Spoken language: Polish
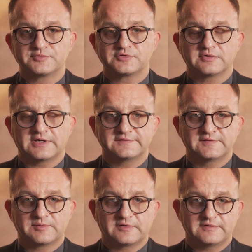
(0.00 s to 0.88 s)
przy
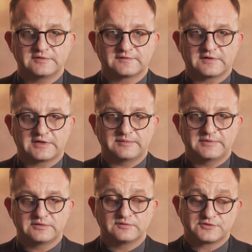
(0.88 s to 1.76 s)
okazji sprawowania
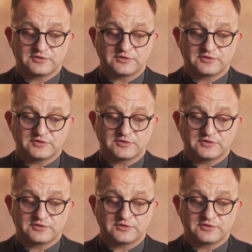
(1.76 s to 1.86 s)
sakramentów,